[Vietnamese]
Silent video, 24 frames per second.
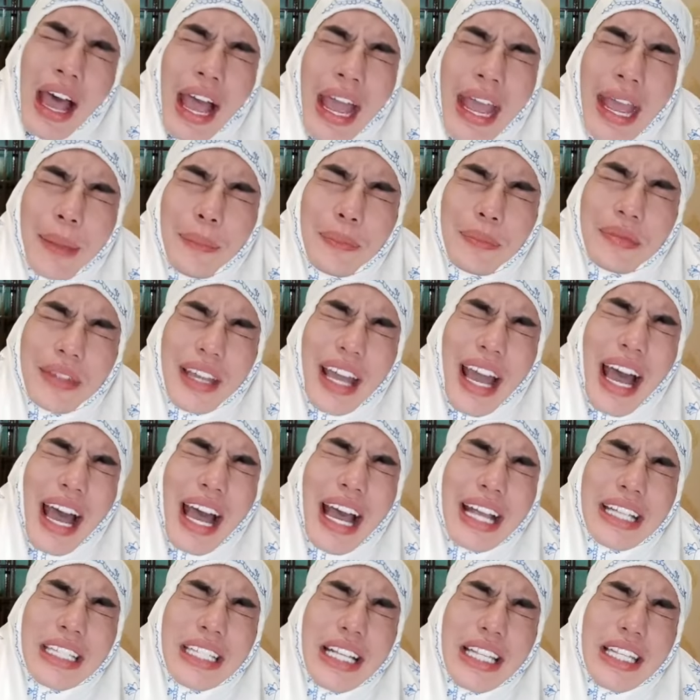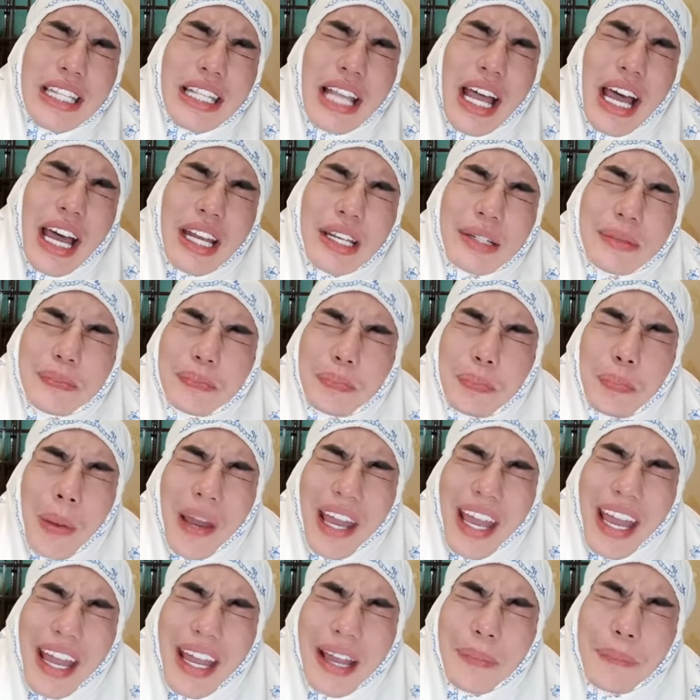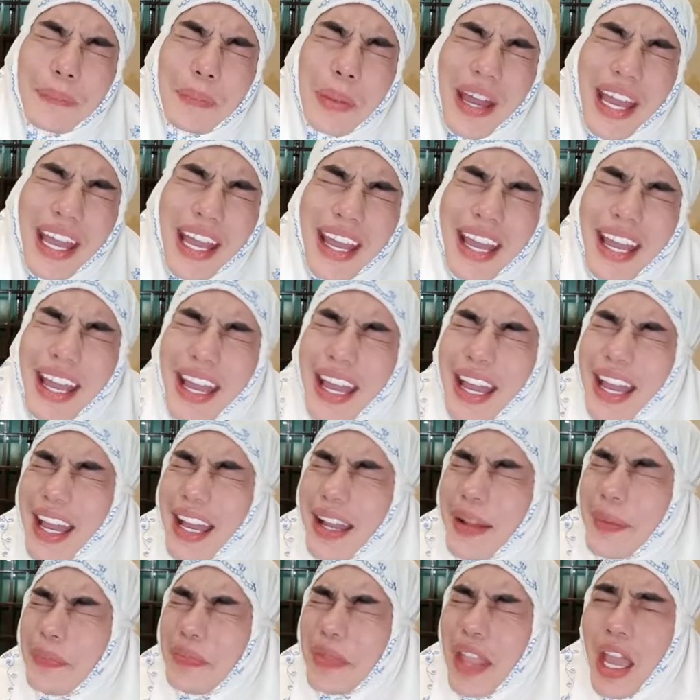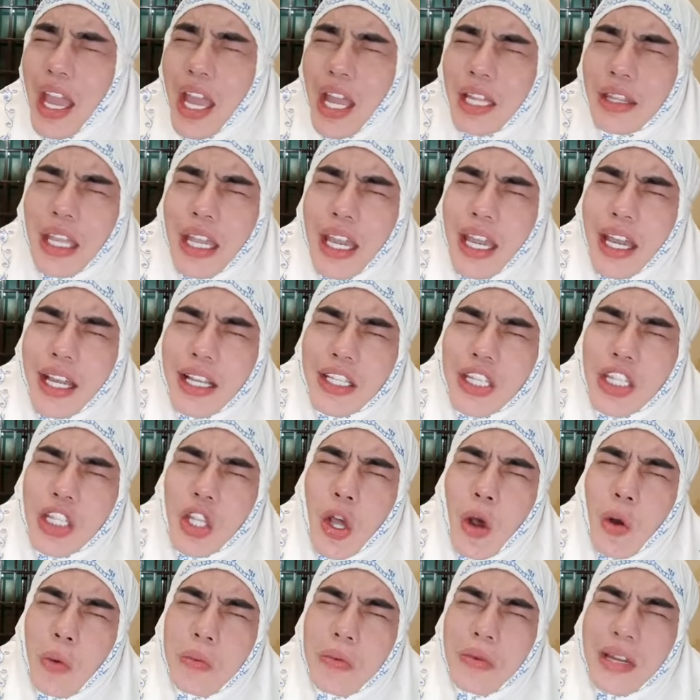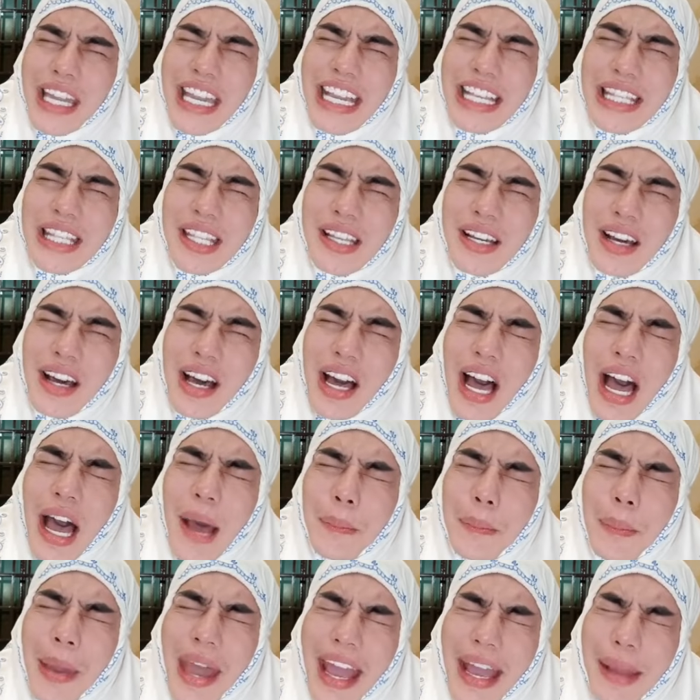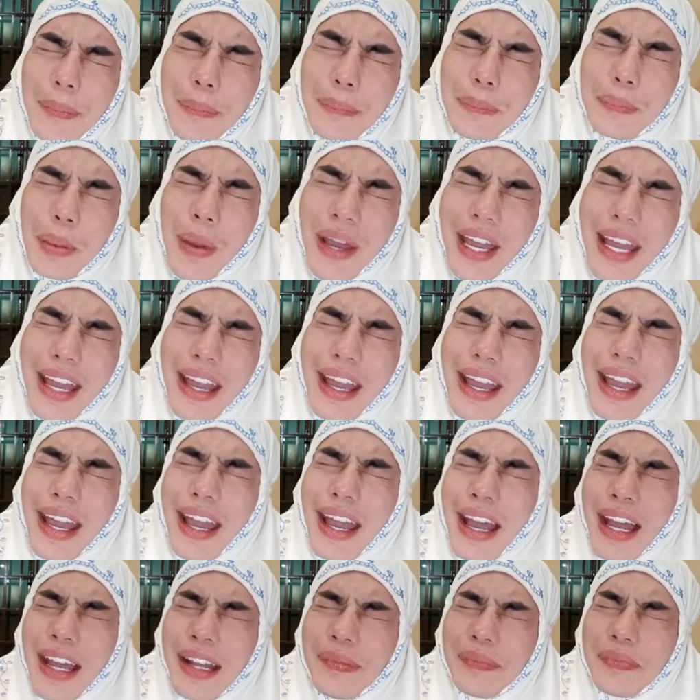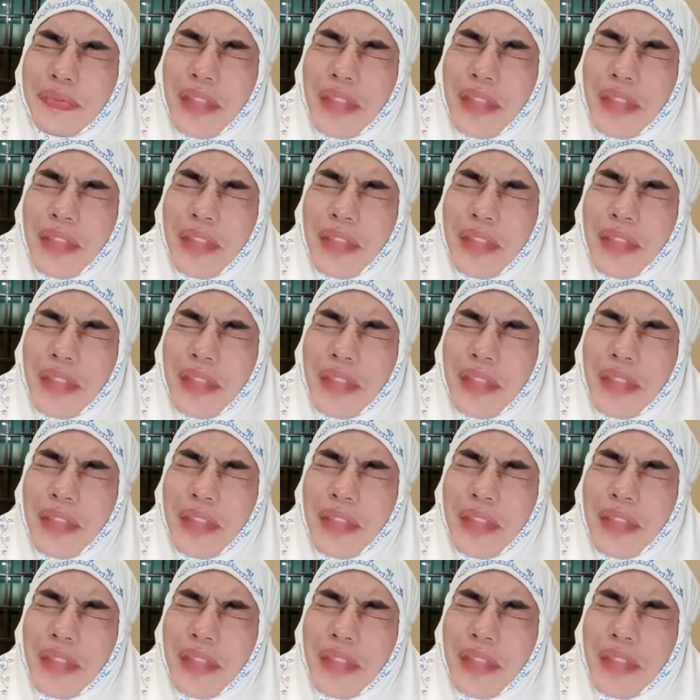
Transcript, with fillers: em ngã trên sân peng peng tiếng súng khi xưa bên phen